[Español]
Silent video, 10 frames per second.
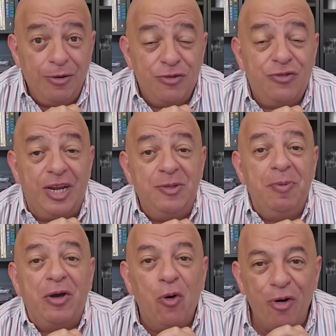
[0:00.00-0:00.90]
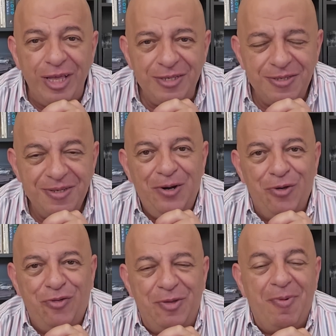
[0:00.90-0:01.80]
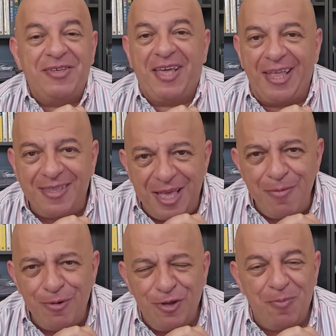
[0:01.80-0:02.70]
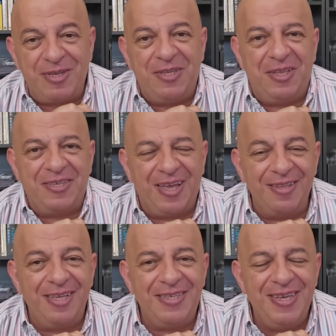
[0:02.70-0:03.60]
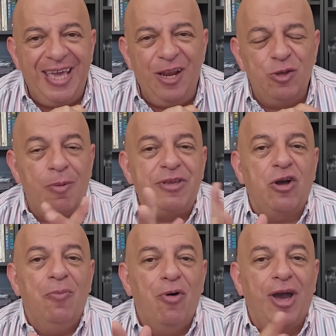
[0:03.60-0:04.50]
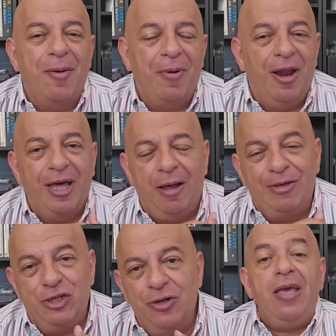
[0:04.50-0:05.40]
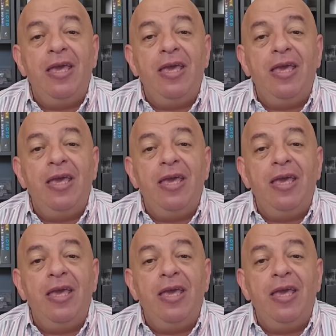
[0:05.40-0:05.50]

los tres mejores los tres más creativos, los más interesantes y los vamos a convocar para la grabación.